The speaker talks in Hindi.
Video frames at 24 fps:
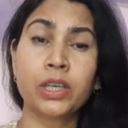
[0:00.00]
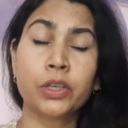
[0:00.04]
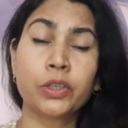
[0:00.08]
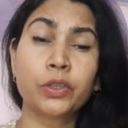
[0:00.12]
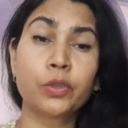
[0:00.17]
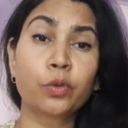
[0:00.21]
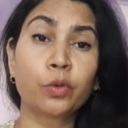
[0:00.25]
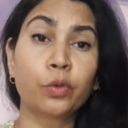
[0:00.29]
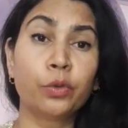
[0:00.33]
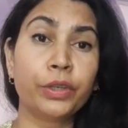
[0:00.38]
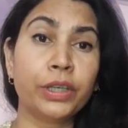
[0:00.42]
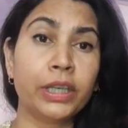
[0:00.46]

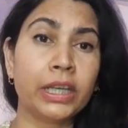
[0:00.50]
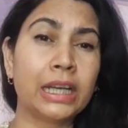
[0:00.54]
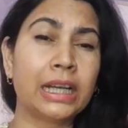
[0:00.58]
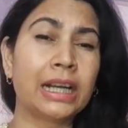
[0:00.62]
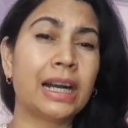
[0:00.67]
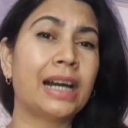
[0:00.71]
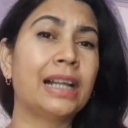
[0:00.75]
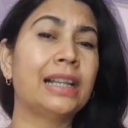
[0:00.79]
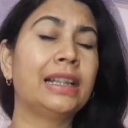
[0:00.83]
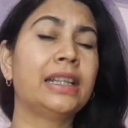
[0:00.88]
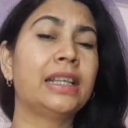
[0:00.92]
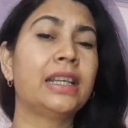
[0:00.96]
इसको
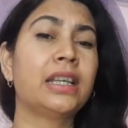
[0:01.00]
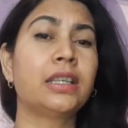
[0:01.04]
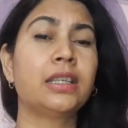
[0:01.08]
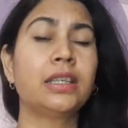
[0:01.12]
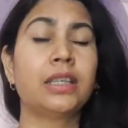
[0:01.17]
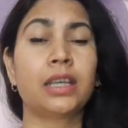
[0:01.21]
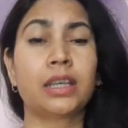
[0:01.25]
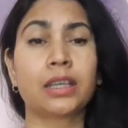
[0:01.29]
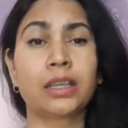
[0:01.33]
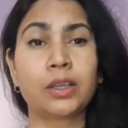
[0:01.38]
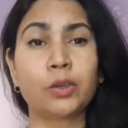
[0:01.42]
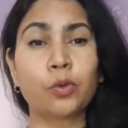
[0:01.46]
निकाल
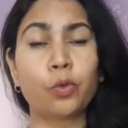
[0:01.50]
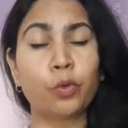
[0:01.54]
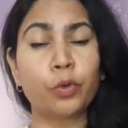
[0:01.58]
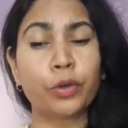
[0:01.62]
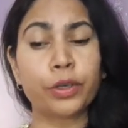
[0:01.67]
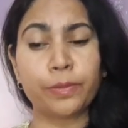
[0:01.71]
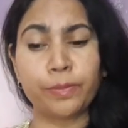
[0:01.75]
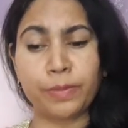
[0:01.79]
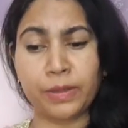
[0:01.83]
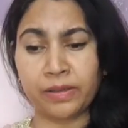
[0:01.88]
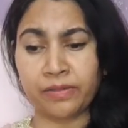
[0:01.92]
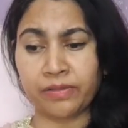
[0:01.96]
दीजिए
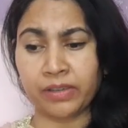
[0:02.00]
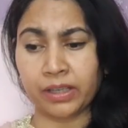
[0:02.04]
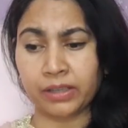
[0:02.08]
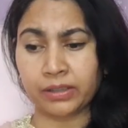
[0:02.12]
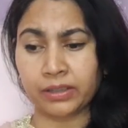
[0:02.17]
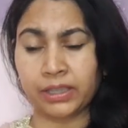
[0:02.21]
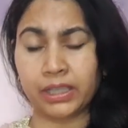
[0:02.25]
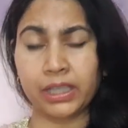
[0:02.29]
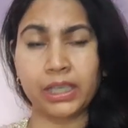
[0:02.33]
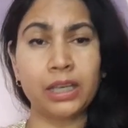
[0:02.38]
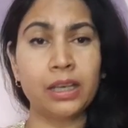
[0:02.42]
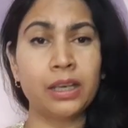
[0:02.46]
कोई भी
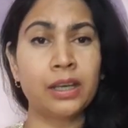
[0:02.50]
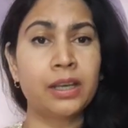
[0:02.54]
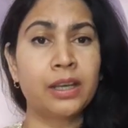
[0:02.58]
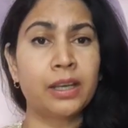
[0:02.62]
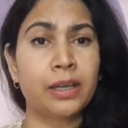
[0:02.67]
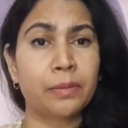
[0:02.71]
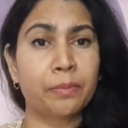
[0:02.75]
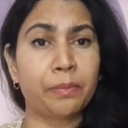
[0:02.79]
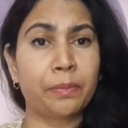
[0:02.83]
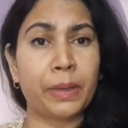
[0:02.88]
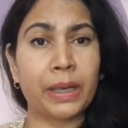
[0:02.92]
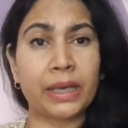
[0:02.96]
व्यक्ति
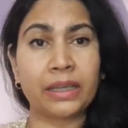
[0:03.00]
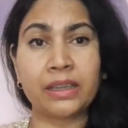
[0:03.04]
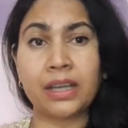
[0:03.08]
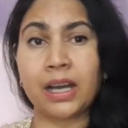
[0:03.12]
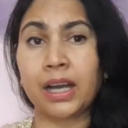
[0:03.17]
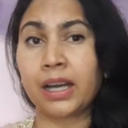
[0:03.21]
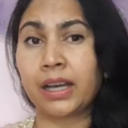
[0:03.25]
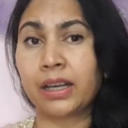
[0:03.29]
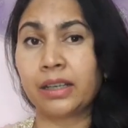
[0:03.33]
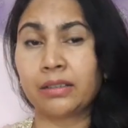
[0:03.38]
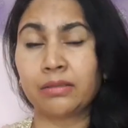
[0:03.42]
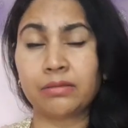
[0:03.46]

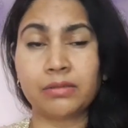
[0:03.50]
पैदा